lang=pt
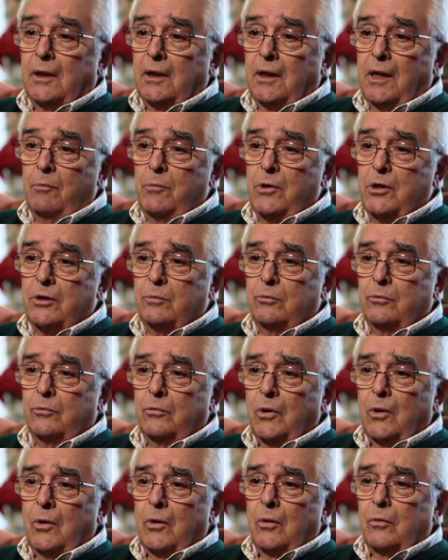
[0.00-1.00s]
É
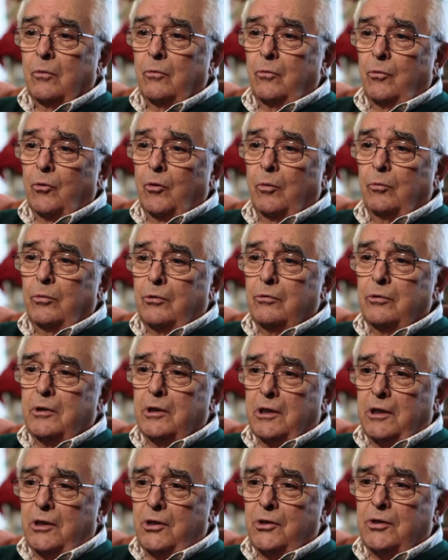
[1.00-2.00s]
mesmo um nome que o
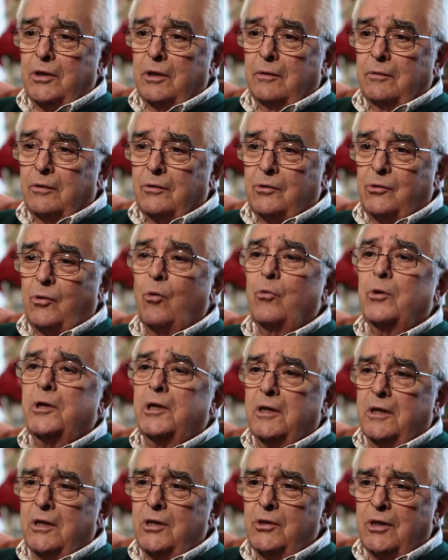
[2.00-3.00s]
anarquista, só um
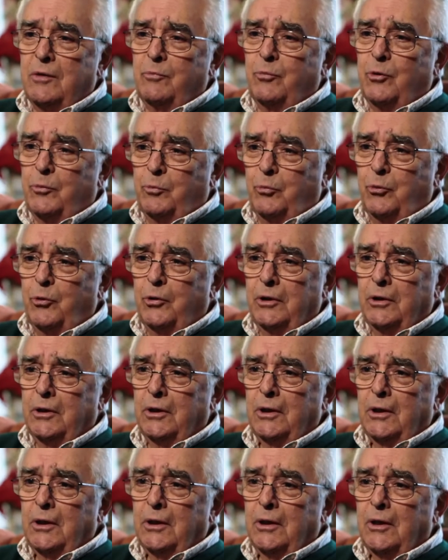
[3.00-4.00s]
anarquista pode pôr
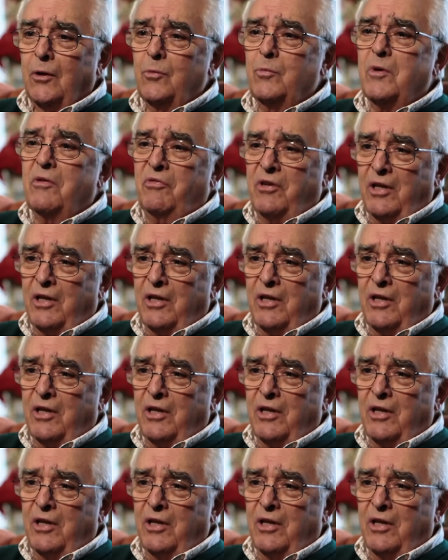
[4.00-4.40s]
a uma